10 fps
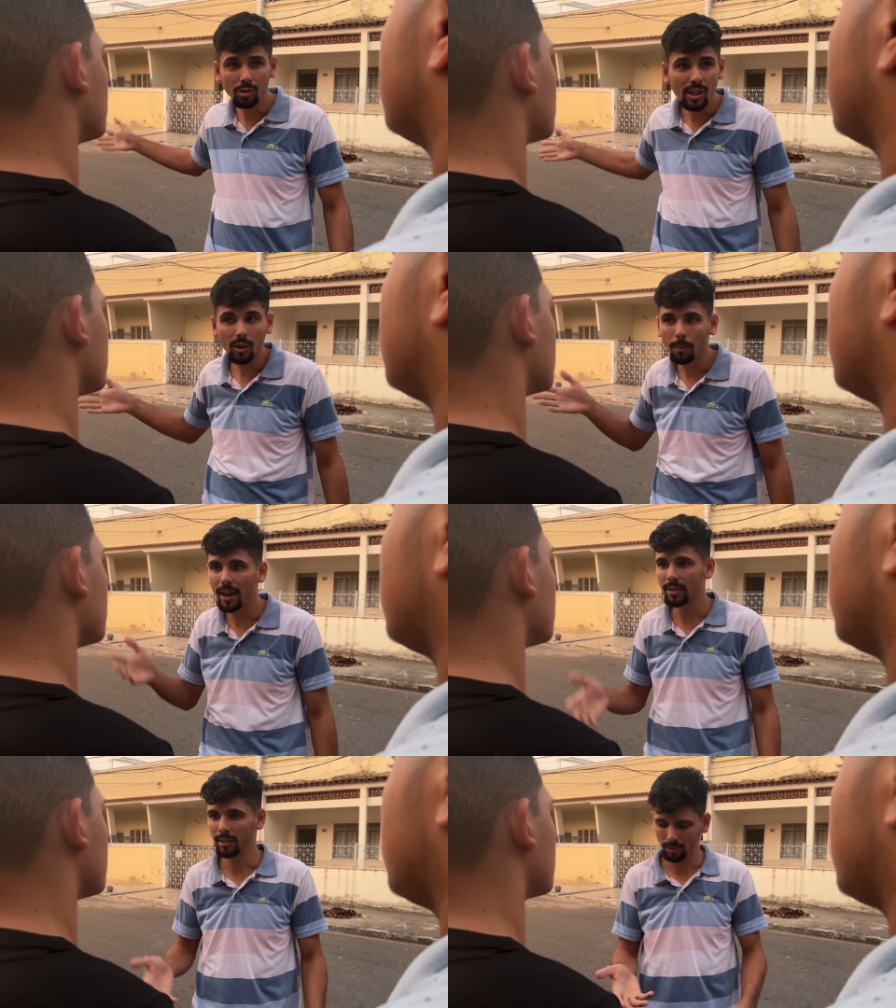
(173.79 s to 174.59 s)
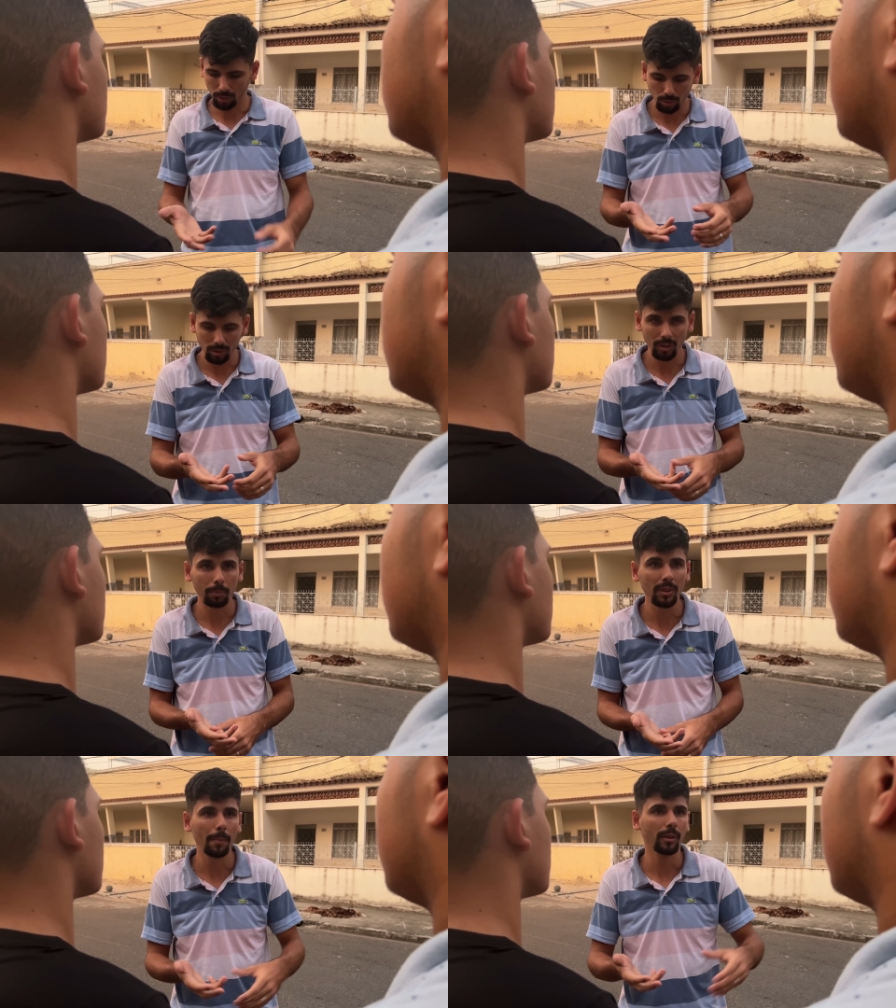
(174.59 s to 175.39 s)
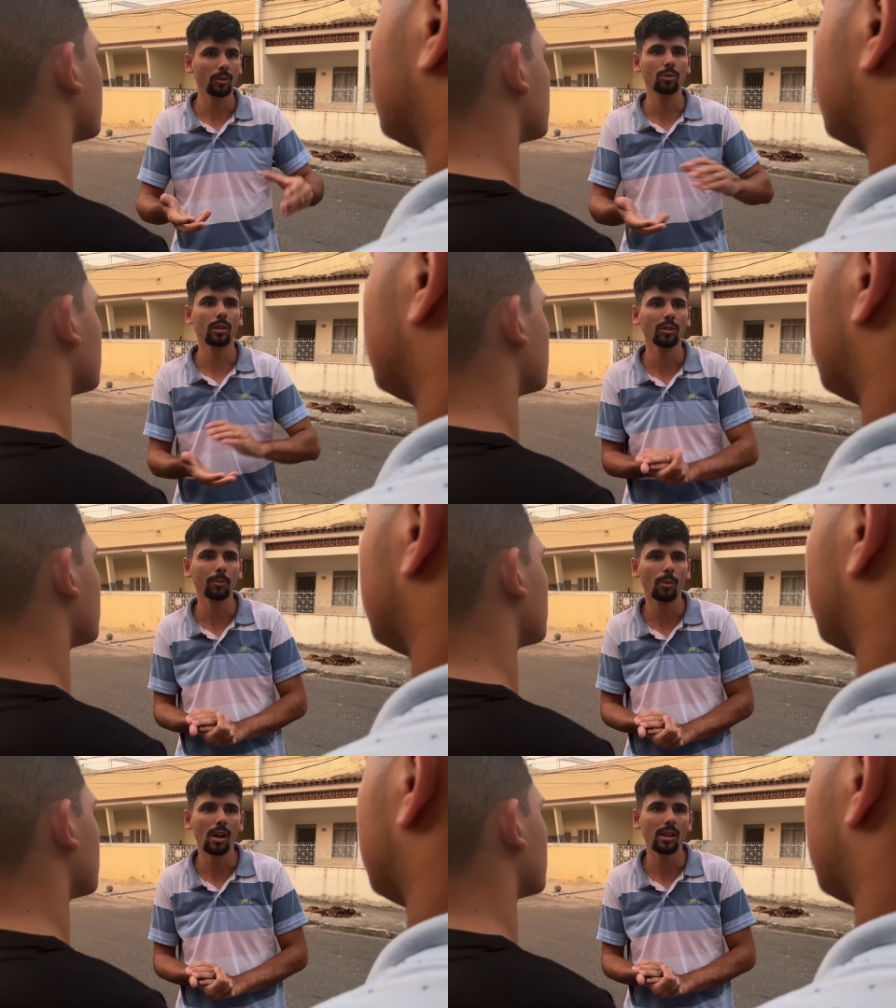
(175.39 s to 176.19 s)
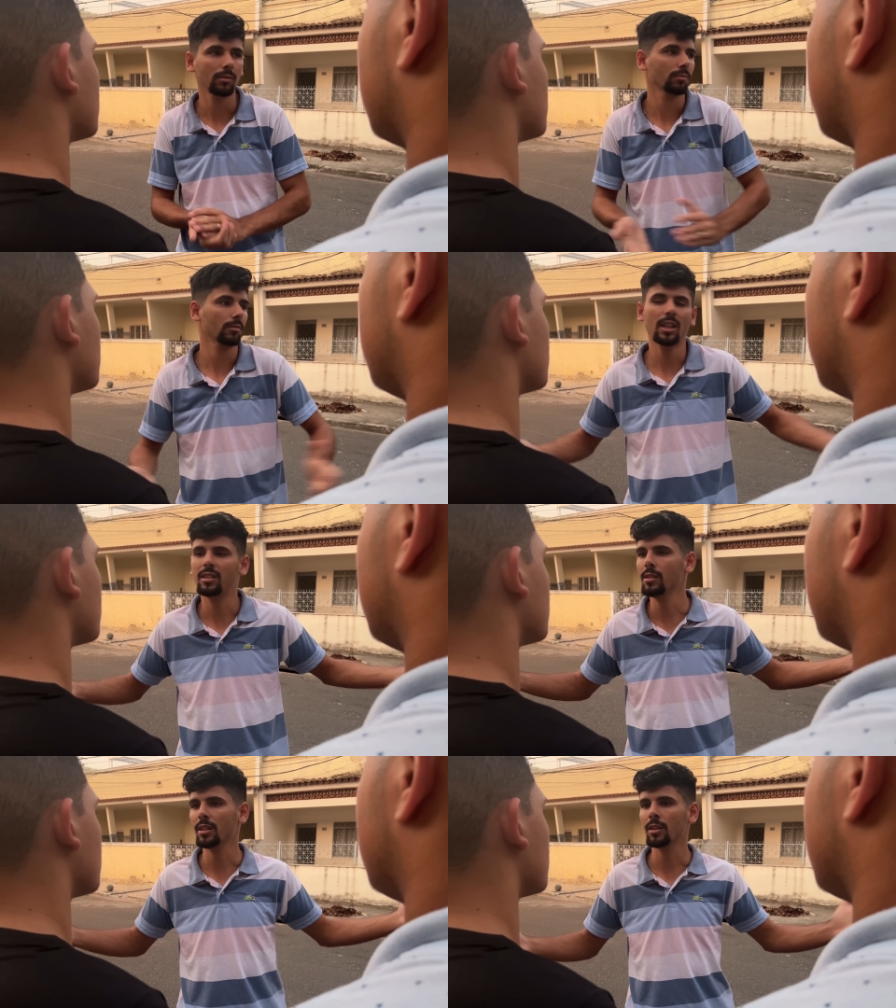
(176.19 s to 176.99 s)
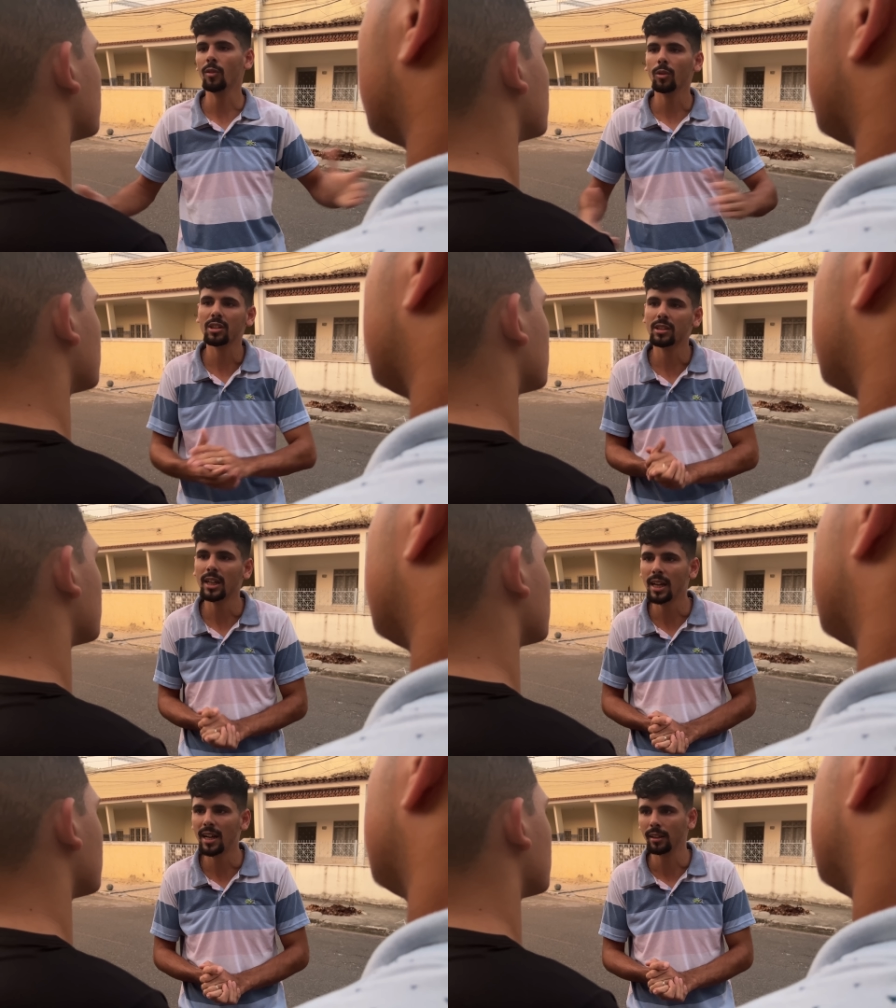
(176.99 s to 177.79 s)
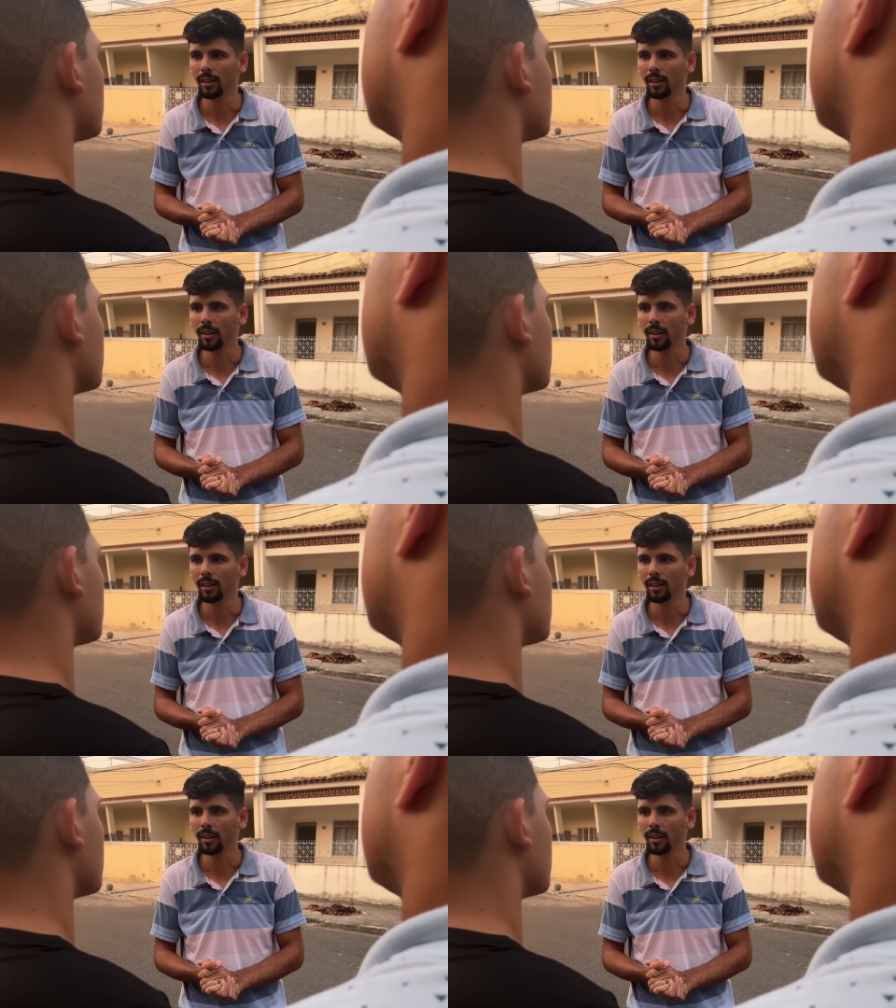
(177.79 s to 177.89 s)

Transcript: dia que eu passo, vocês estão soltando pipa, estão jogando bola, assim vocês não vão conquistar nada.